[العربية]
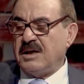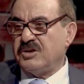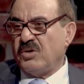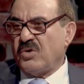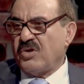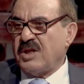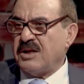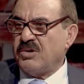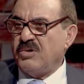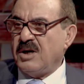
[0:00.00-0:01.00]
جو قضاة
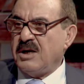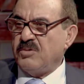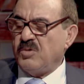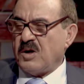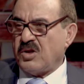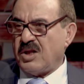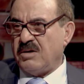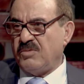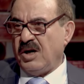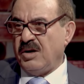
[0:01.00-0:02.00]
هوايه واكثرها
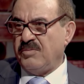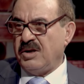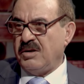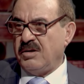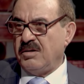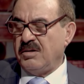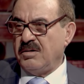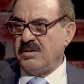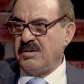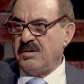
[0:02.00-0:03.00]
محامين ليش هو
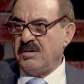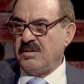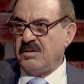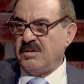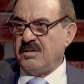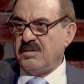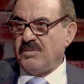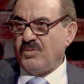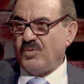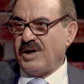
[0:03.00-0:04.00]
سؤالي ليش
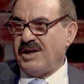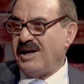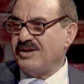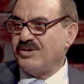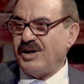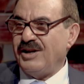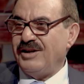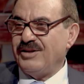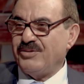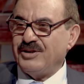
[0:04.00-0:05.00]
والله هذا
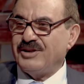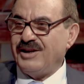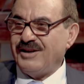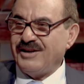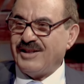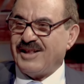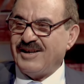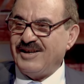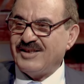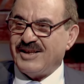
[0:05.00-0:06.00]
سؤال وجهه قلت
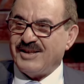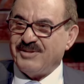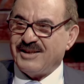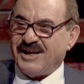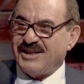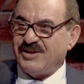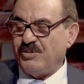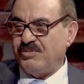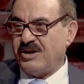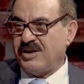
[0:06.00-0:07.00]
لك لسه ما تحت هو
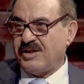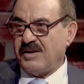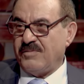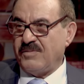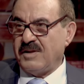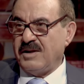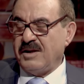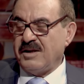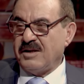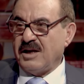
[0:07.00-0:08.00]
بكتها
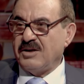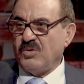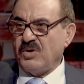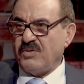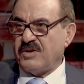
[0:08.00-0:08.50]
يعني, يعني هو